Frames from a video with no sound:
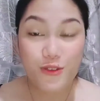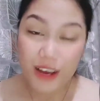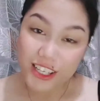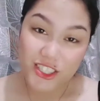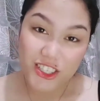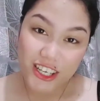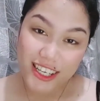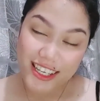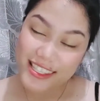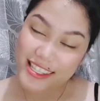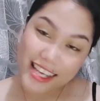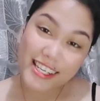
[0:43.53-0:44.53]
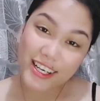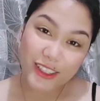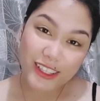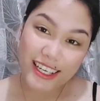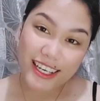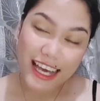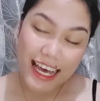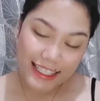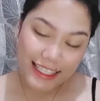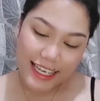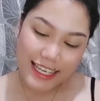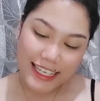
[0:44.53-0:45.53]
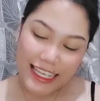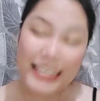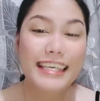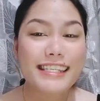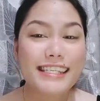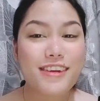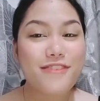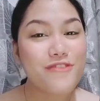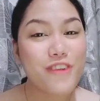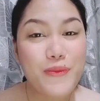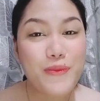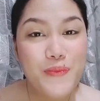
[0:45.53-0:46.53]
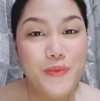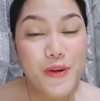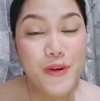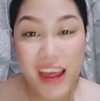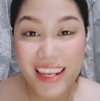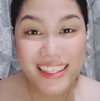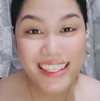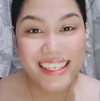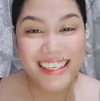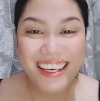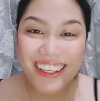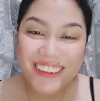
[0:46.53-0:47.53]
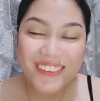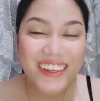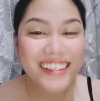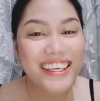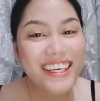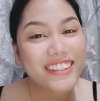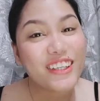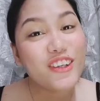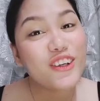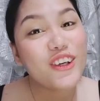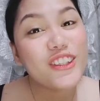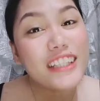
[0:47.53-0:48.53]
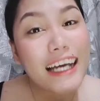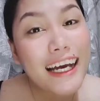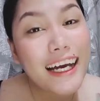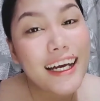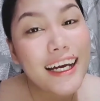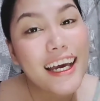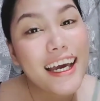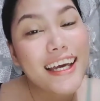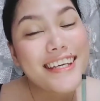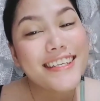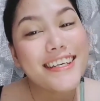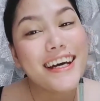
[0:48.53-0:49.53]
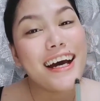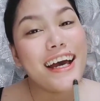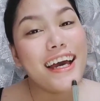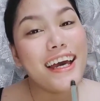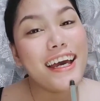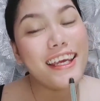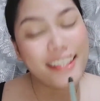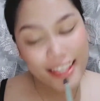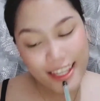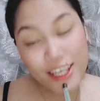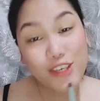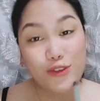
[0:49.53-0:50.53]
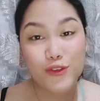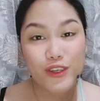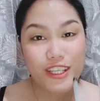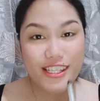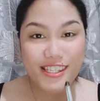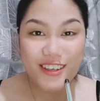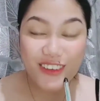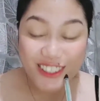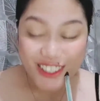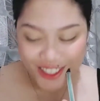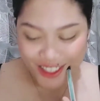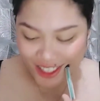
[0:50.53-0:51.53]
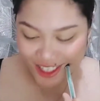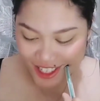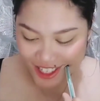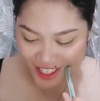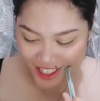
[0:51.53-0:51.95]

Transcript: question na sasagutin natin is from Randy. Hello, Randy! Kung nanonood ka. And thank you for this question.